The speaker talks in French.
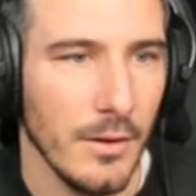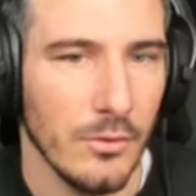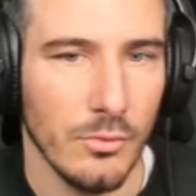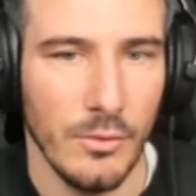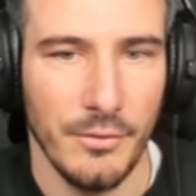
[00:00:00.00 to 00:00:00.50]

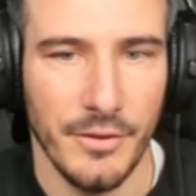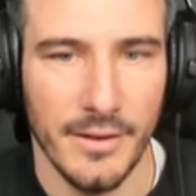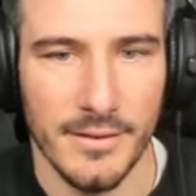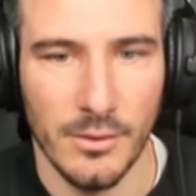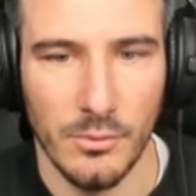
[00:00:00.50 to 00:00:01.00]
Ce qu'on va
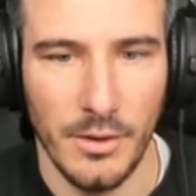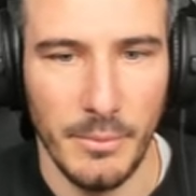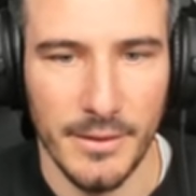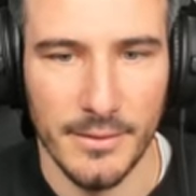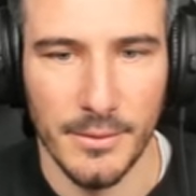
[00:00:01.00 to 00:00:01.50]
faire, c'est qu'on va
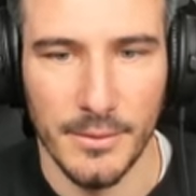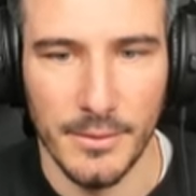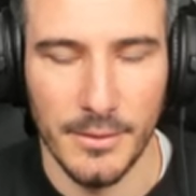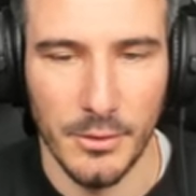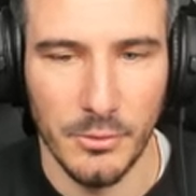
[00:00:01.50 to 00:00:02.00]
mettre...
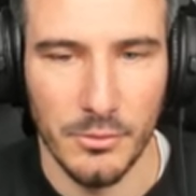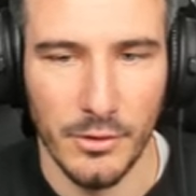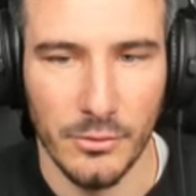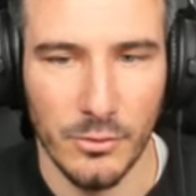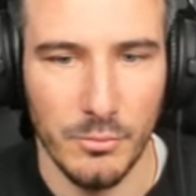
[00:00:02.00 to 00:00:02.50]
Euh, les
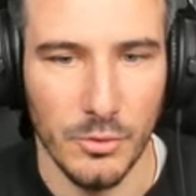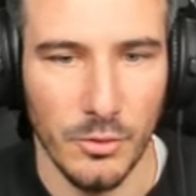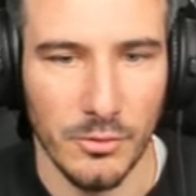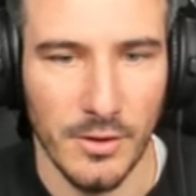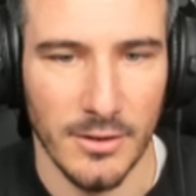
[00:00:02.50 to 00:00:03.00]
recruteurs s'occupent de
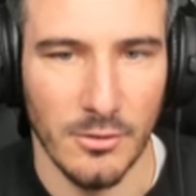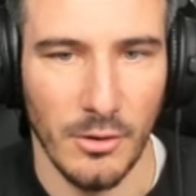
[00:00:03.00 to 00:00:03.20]
d'autres tâches.